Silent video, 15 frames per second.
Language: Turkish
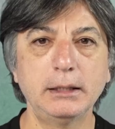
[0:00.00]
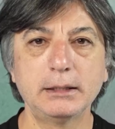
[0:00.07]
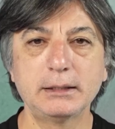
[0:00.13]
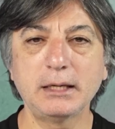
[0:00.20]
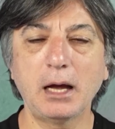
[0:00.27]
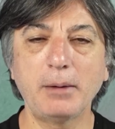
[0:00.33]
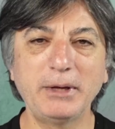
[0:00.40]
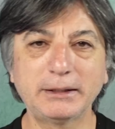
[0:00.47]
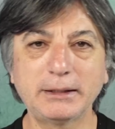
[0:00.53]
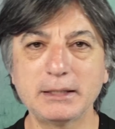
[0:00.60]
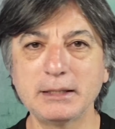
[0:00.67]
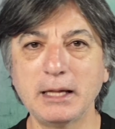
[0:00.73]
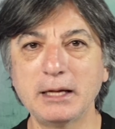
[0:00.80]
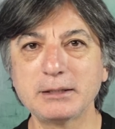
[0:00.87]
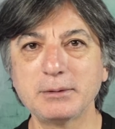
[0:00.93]
Sağ
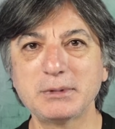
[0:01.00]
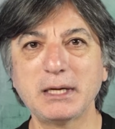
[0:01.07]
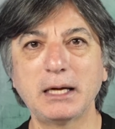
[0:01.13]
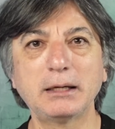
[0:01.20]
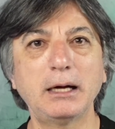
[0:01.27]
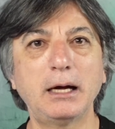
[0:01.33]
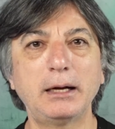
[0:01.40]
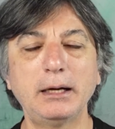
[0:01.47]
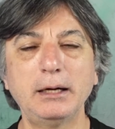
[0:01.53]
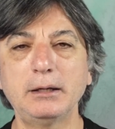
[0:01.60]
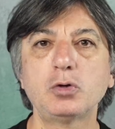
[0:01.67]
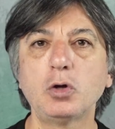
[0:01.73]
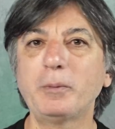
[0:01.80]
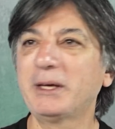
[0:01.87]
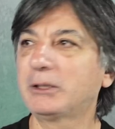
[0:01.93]
bekte Nazım Sangare,
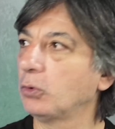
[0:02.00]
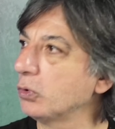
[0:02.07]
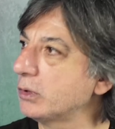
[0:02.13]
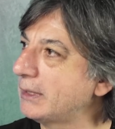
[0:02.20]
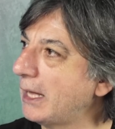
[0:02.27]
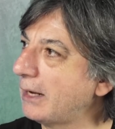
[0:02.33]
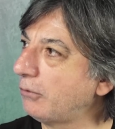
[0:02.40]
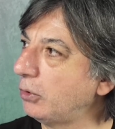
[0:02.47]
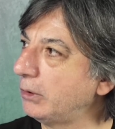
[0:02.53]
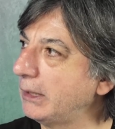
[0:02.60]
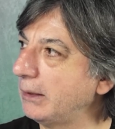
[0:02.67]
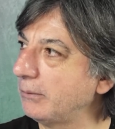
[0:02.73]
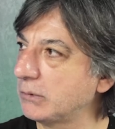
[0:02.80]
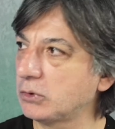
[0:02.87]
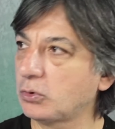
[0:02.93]
sol bekte
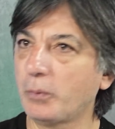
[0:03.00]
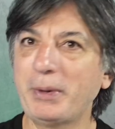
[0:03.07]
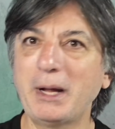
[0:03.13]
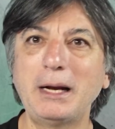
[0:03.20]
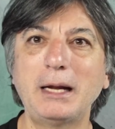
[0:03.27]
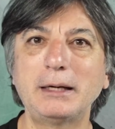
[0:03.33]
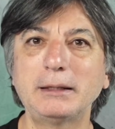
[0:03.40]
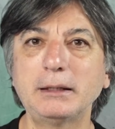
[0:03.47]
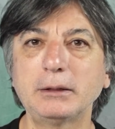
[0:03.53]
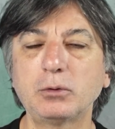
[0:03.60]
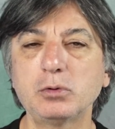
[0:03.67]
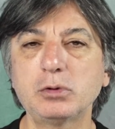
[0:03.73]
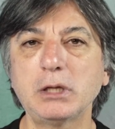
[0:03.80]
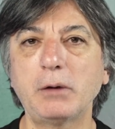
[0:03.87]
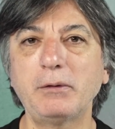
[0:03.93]
Osterwolde, stoperlerde de
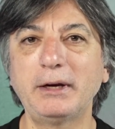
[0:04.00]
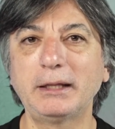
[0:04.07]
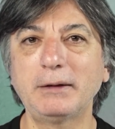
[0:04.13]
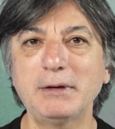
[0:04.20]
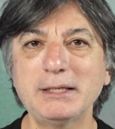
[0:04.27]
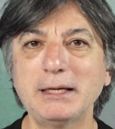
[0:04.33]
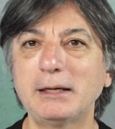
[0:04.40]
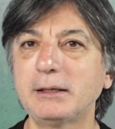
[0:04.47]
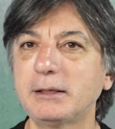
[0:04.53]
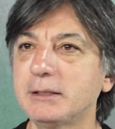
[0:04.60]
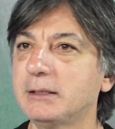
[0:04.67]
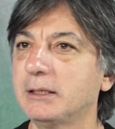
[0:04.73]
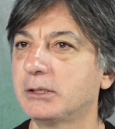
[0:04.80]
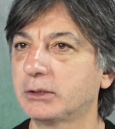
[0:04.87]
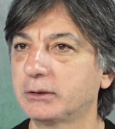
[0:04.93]
Gustav Henrique ve Serdar
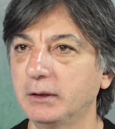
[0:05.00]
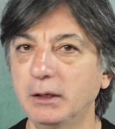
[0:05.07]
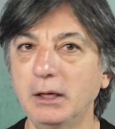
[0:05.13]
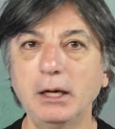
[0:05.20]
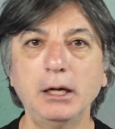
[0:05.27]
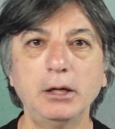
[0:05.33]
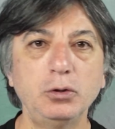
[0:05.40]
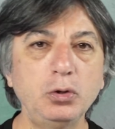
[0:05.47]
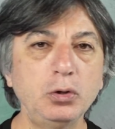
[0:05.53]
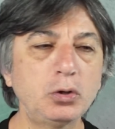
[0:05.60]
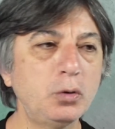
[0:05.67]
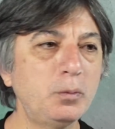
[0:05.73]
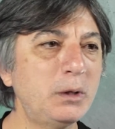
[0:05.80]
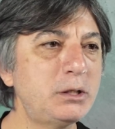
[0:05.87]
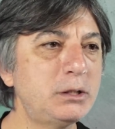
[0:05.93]
Aziz de çıktı.
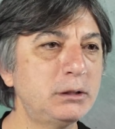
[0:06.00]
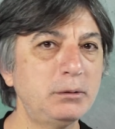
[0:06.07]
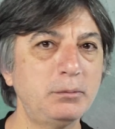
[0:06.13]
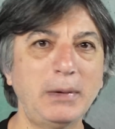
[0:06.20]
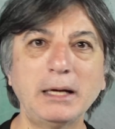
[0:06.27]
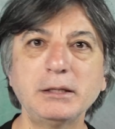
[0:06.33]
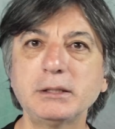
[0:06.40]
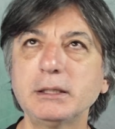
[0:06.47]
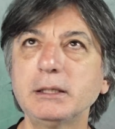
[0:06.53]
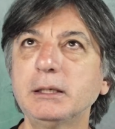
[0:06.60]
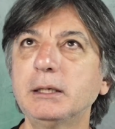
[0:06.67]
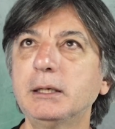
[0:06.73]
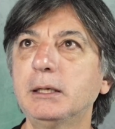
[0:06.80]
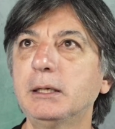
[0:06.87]
Dünkü maçın bence